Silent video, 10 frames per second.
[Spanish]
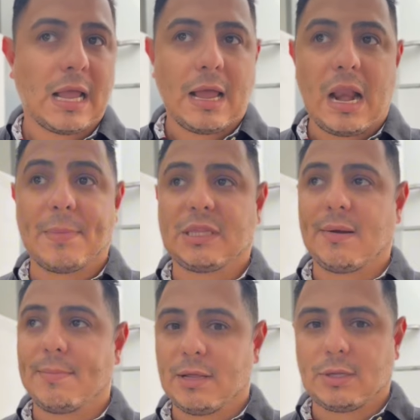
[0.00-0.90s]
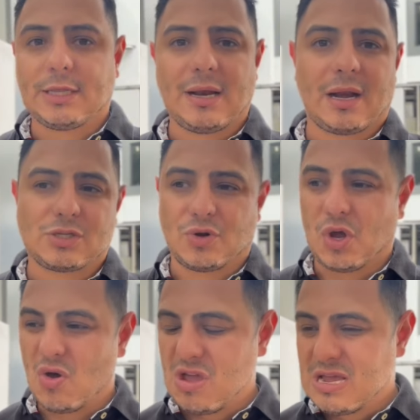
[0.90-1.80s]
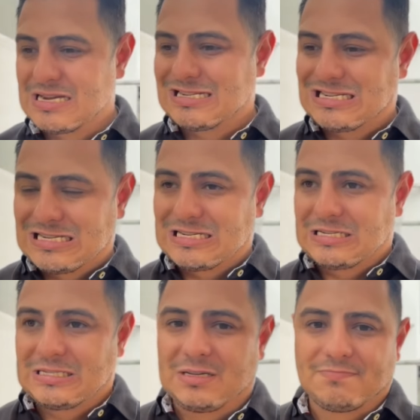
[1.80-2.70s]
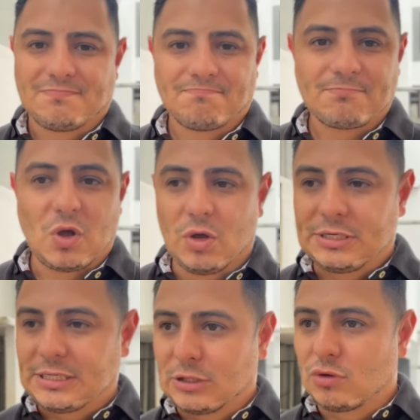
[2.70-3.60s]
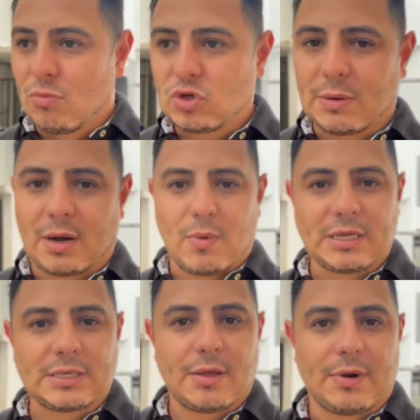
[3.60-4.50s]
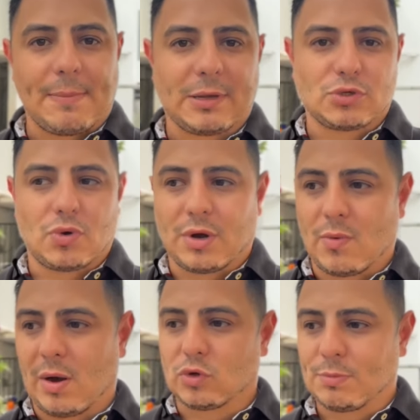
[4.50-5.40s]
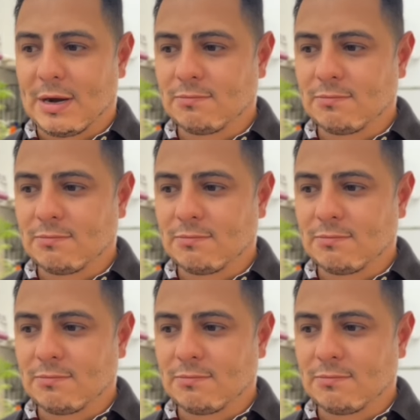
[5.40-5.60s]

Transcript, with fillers: Lamentablemente tienen razón. Y hoy, hoy sí siento mucha vergüenza de lo que pasó con Nahuel Guzmán.